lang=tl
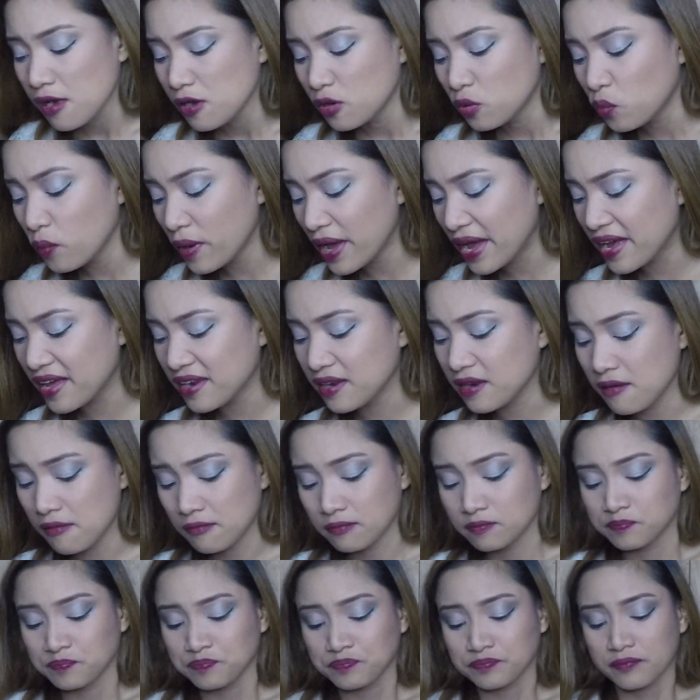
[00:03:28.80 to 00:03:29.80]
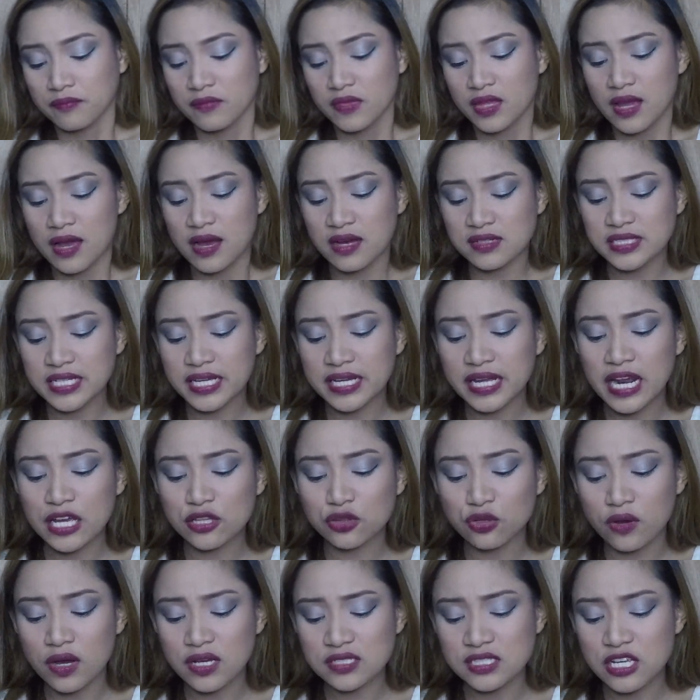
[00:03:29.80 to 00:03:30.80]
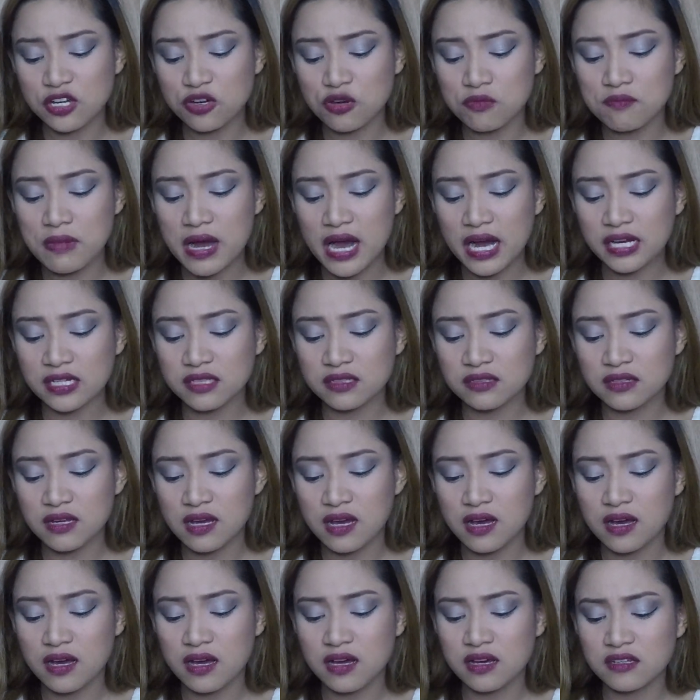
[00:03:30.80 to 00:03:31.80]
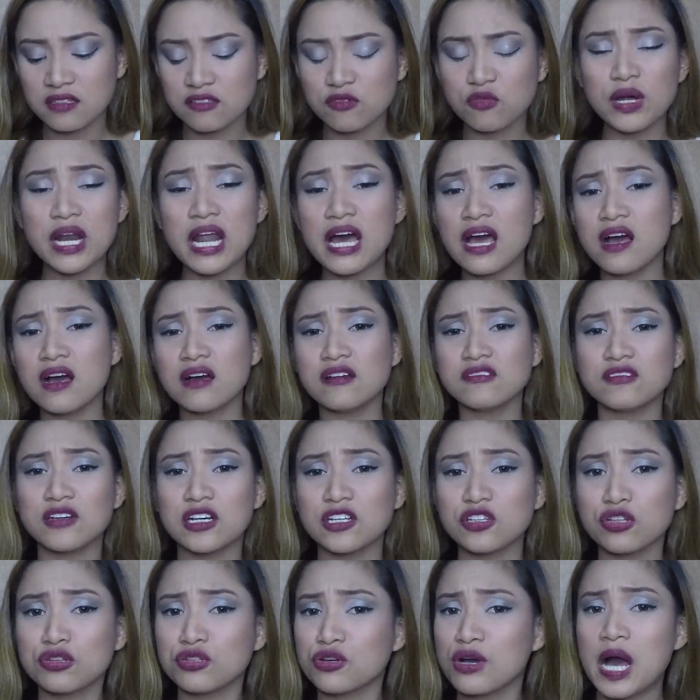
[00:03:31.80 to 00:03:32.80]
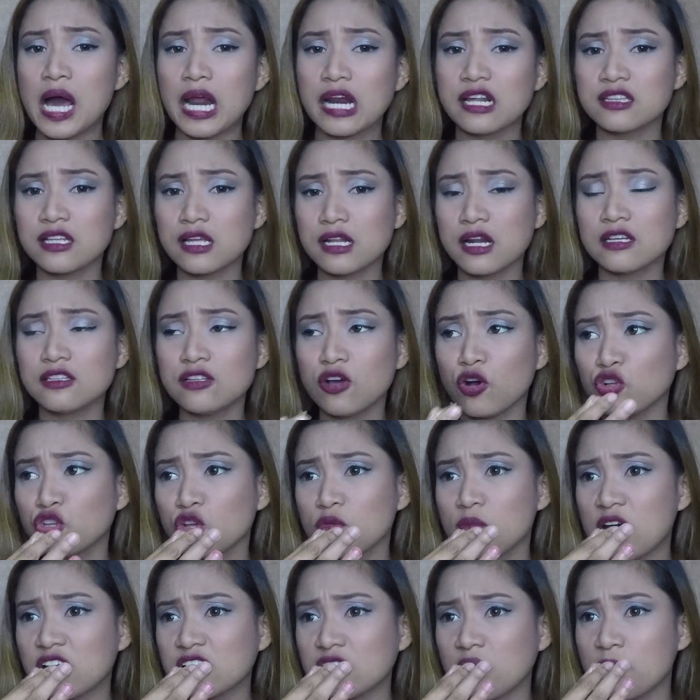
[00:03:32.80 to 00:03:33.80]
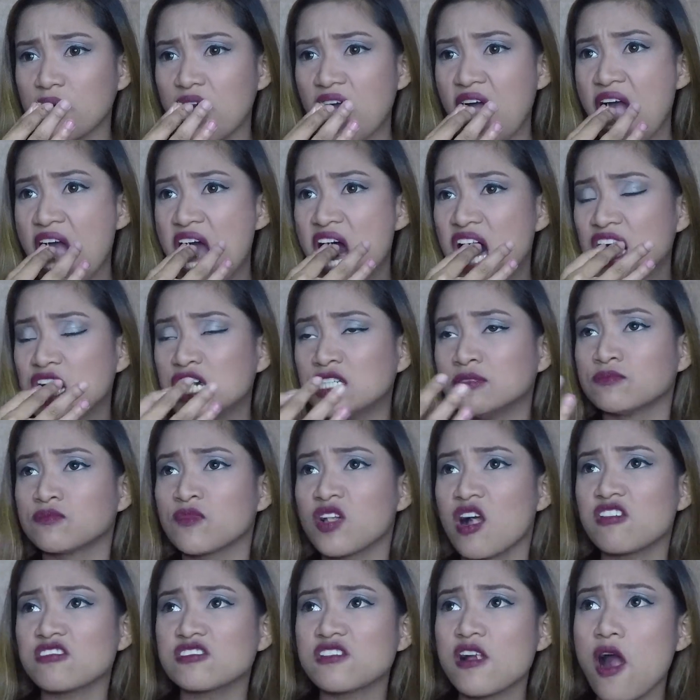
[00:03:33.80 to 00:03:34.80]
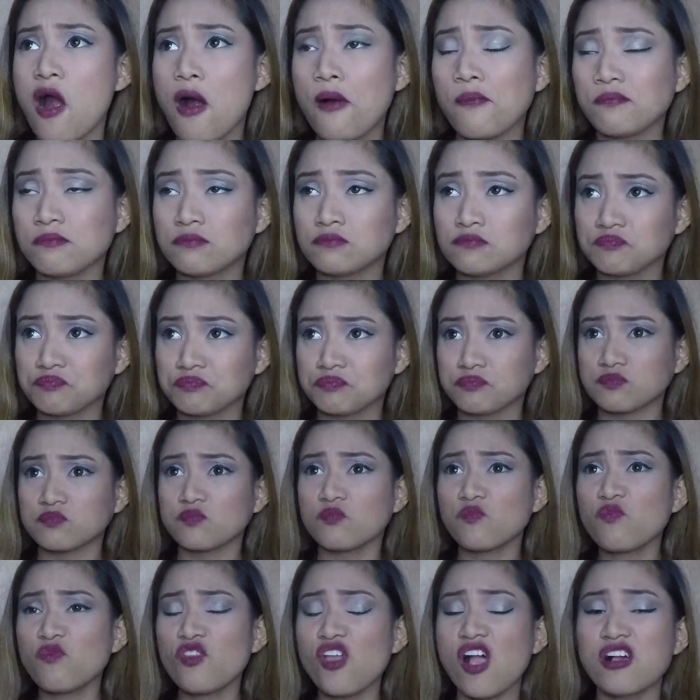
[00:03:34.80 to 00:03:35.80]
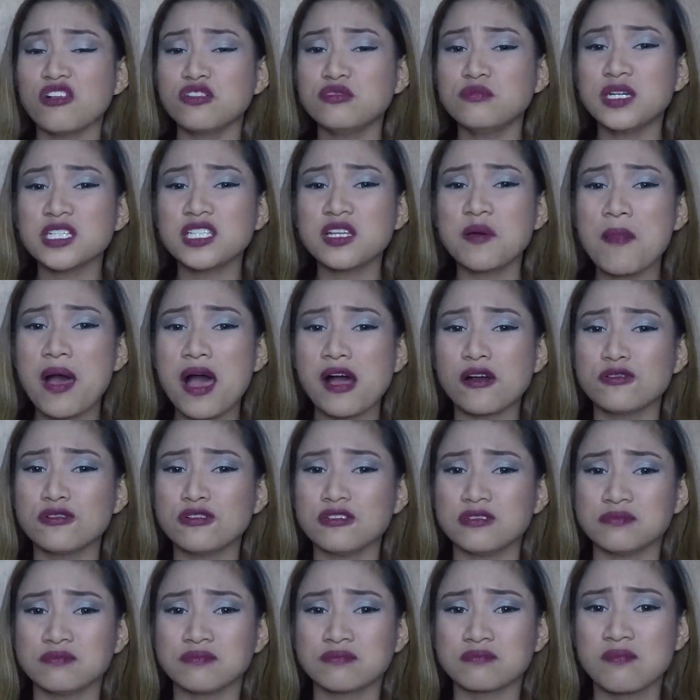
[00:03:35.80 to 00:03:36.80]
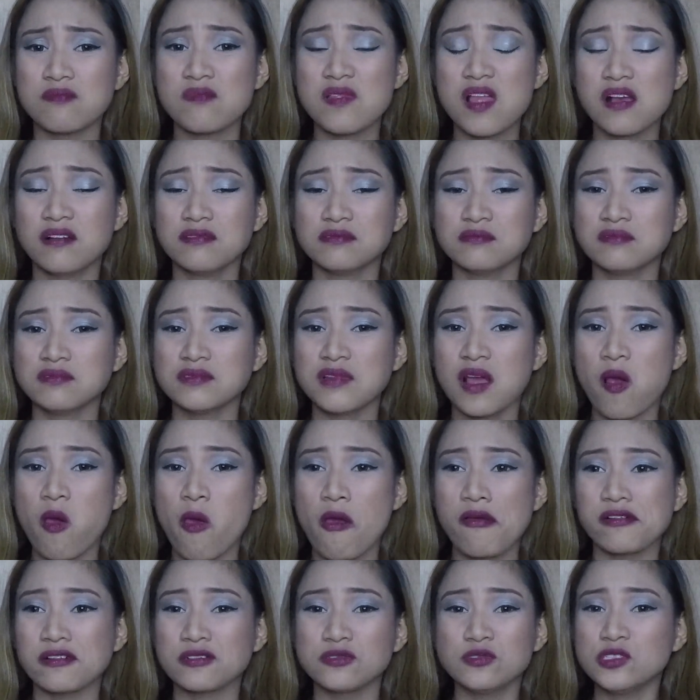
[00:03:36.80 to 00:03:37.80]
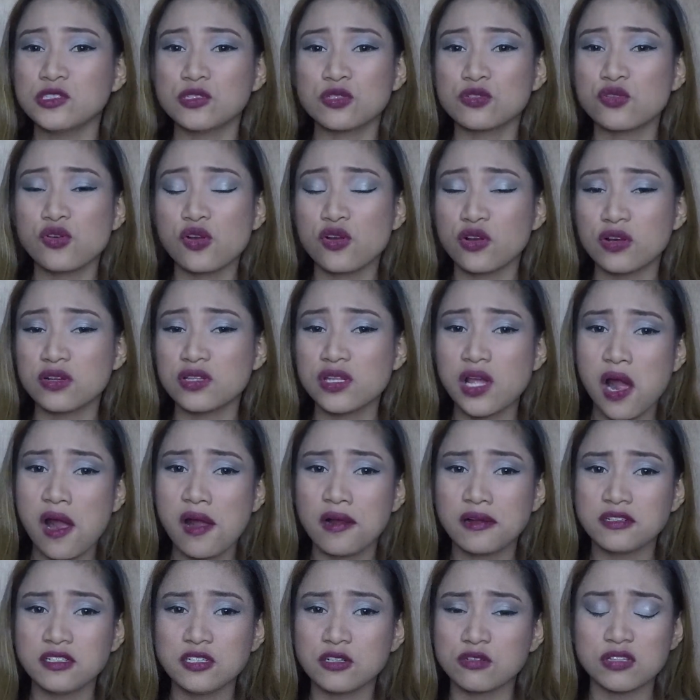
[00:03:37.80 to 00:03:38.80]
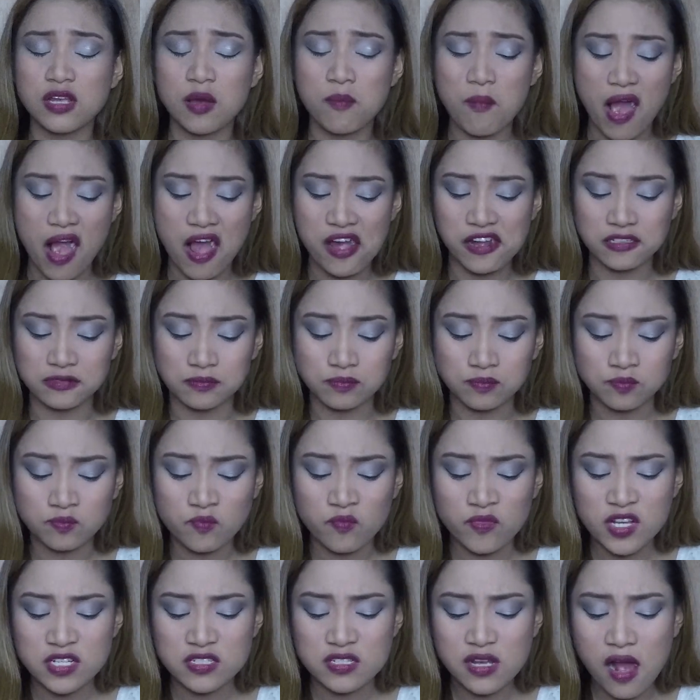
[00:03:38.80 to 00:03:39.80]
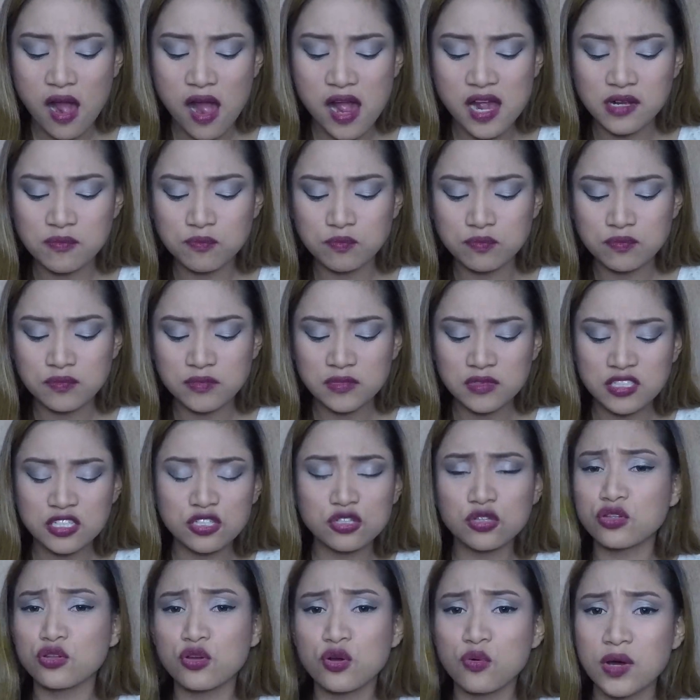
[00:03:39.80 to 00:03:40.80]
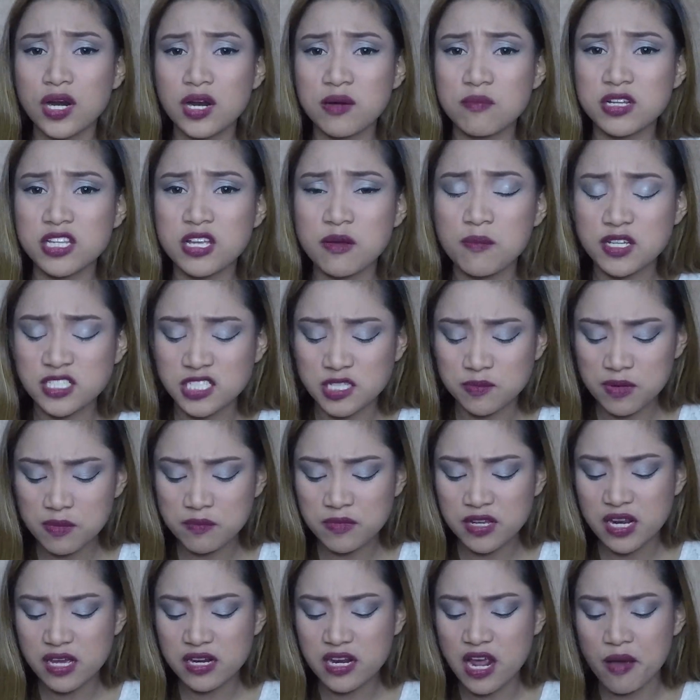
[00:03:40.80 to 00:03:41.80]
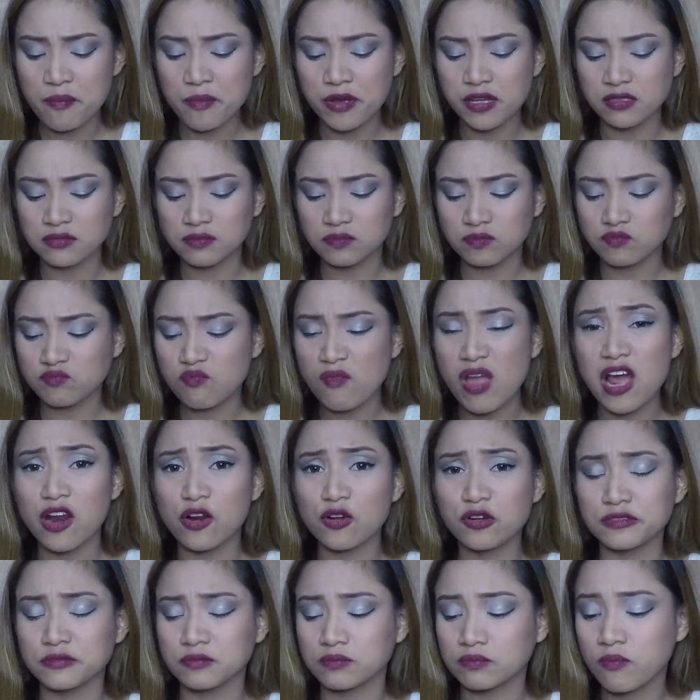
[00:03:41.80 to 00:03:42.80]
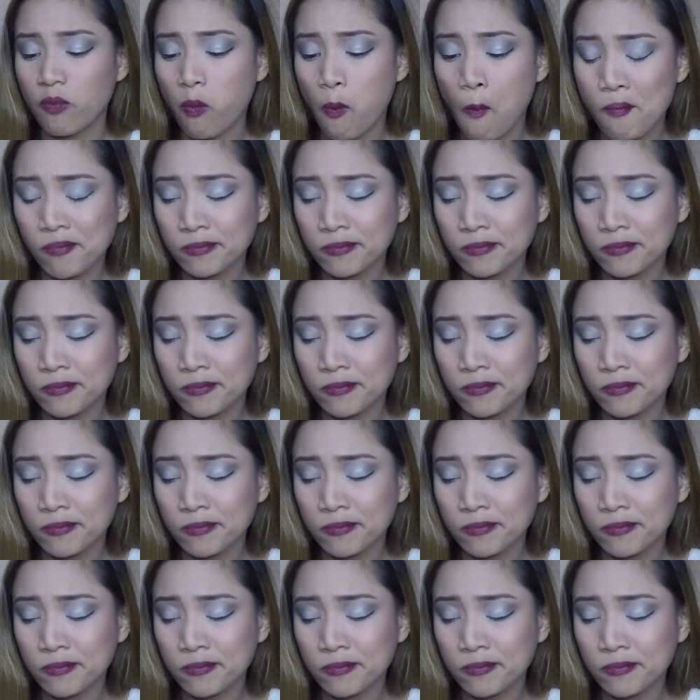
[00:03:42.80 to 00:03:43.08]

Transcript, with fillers: Well, ang sikreto kasi kung bakit, uh, ah, walang katotohanan din hindi ako tumataba. Kasi, tumataba ako. Hindi totoo yun, hindi ako Sa kain, hindi totoo walang mataba sa pamilya namin. Meron